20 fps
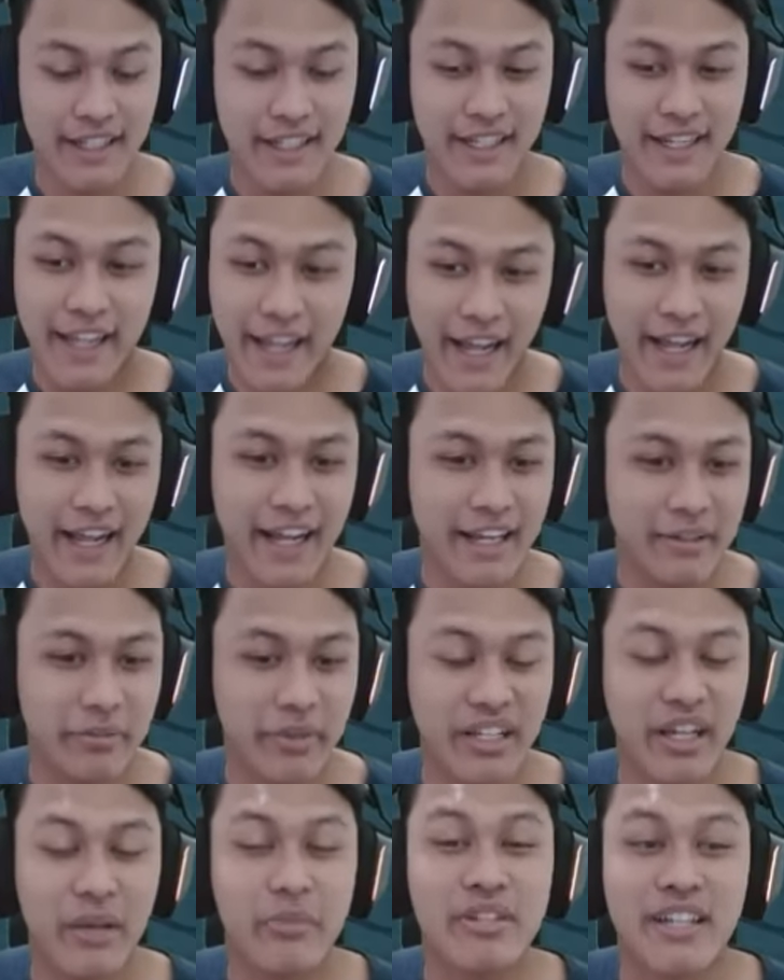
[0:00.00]
Ya,
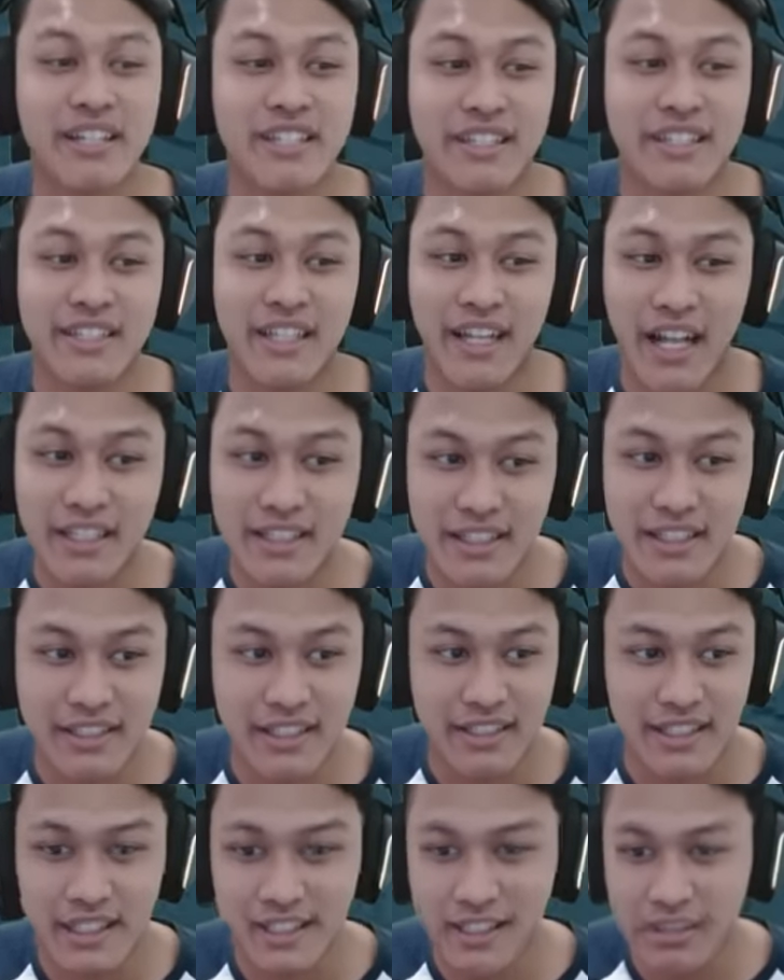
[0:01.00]
mereka bisa reset karakter
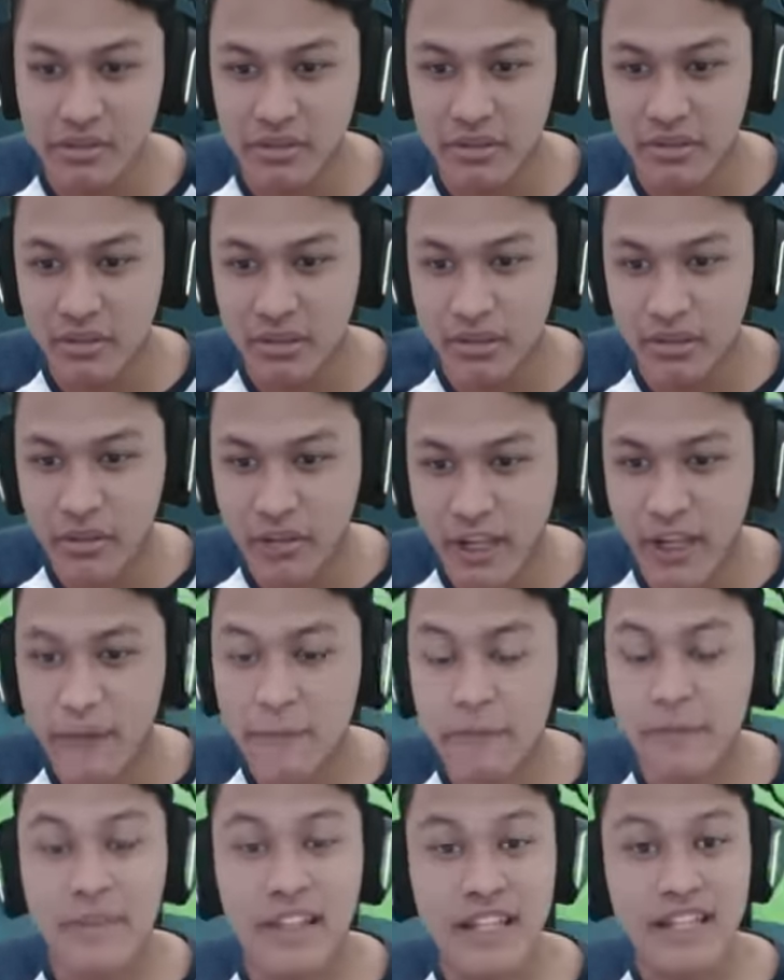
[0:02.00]
ternyata teman-teman. Oke,
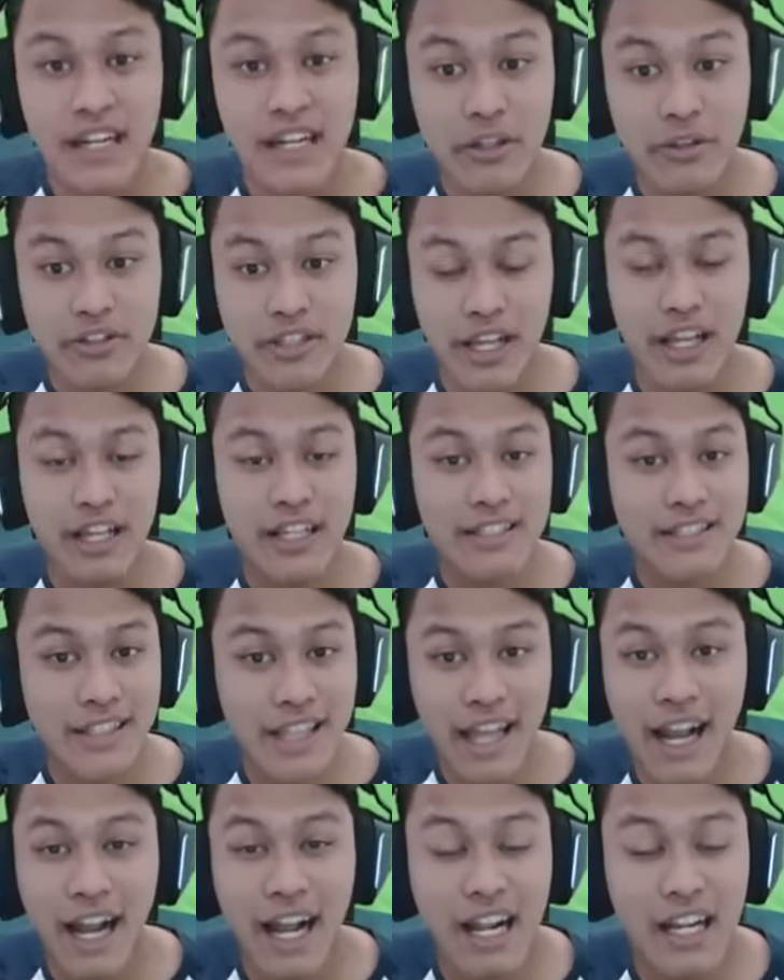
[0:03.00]
selanjutnya
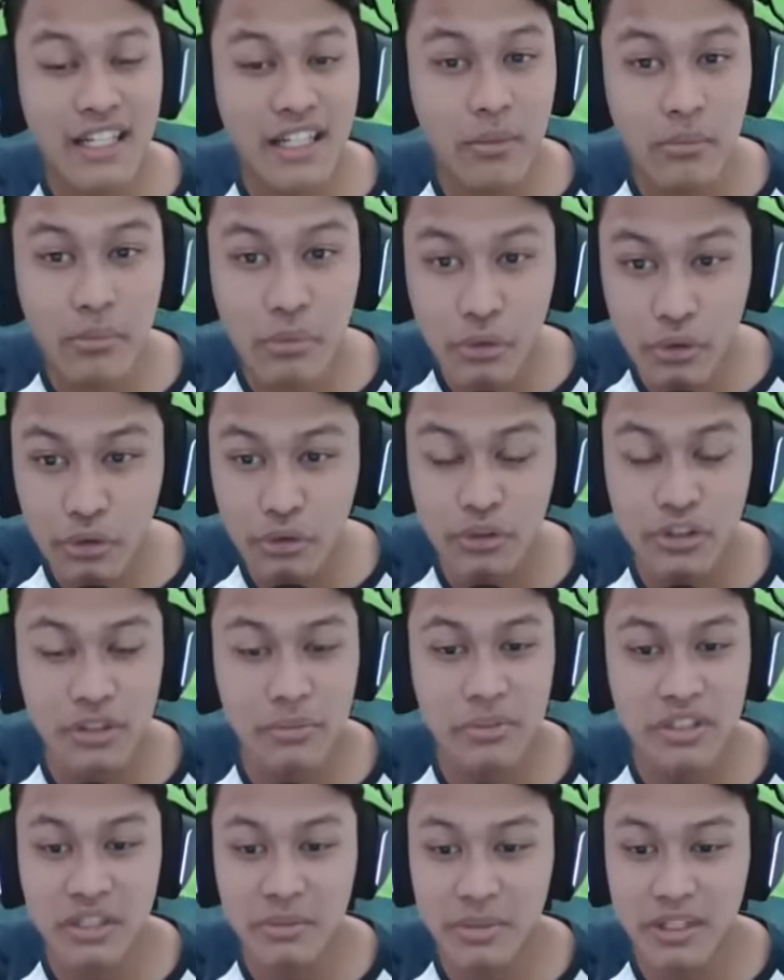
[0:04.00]
setelah kalian ngebunuh
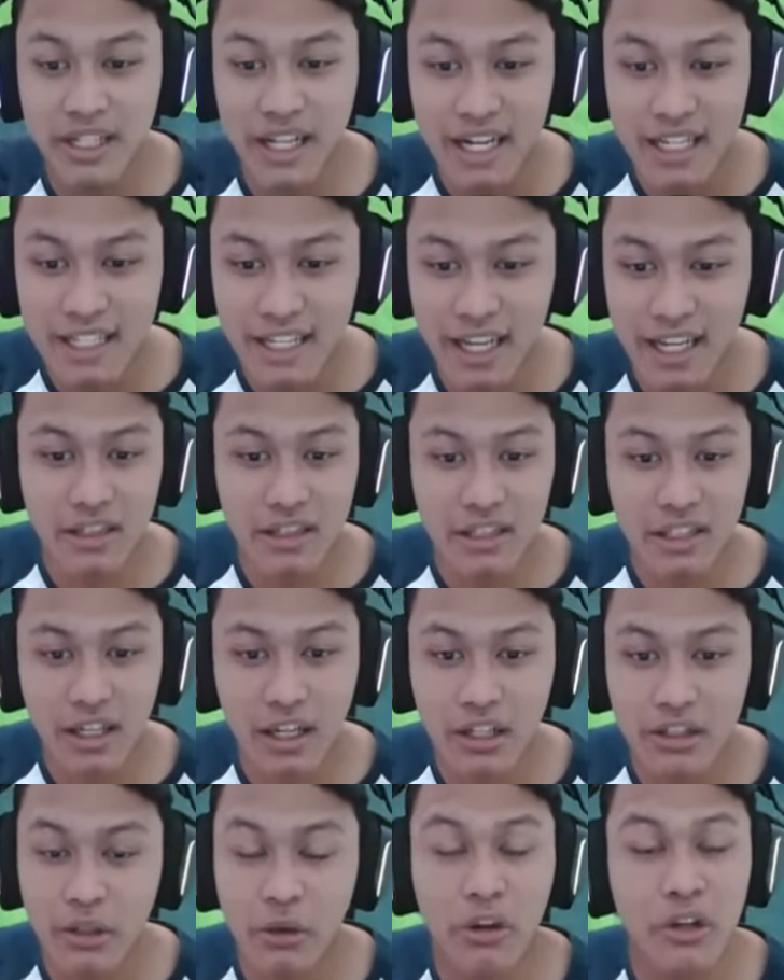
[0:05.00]
teman-teman kalian
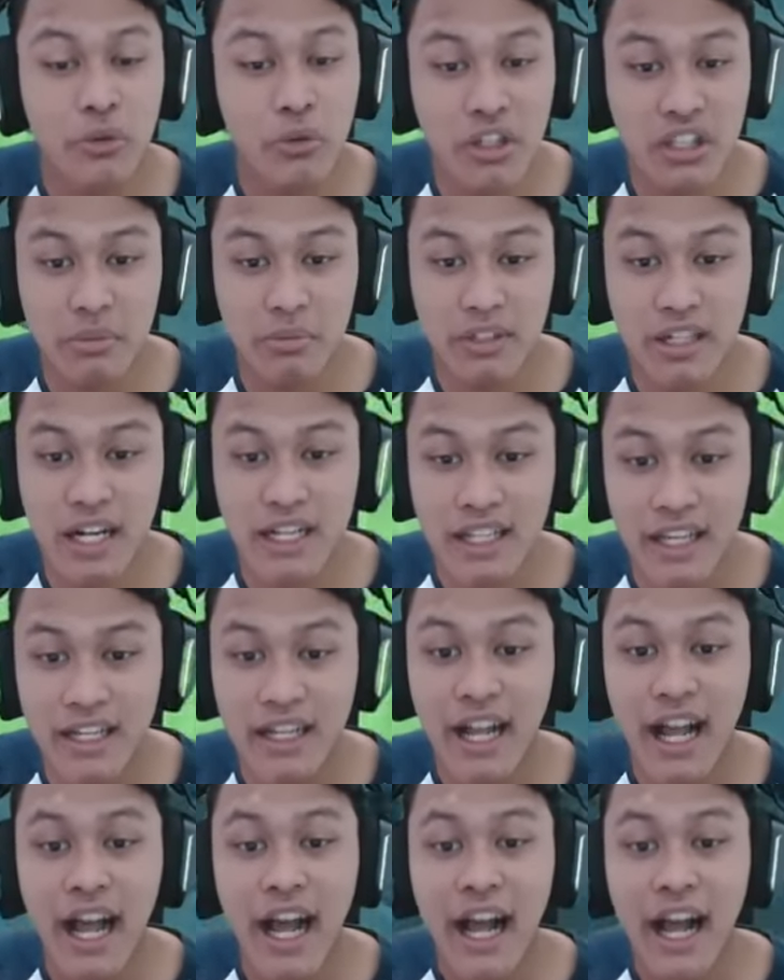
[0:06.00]
atau kedua teman kalian,
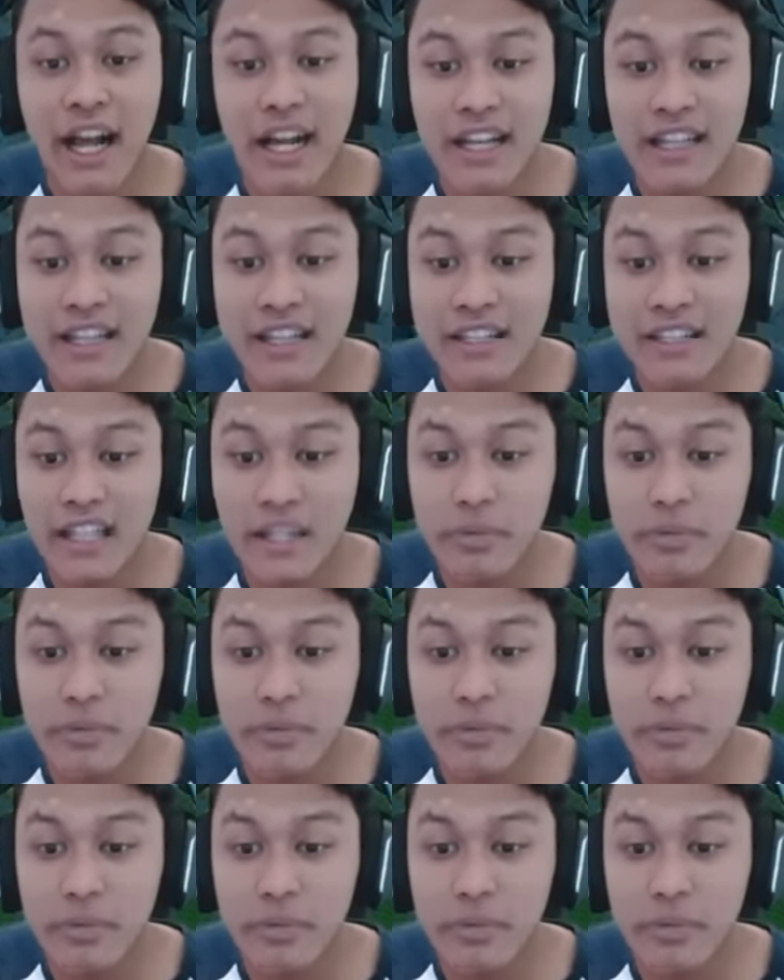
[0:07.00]
kalian tinggal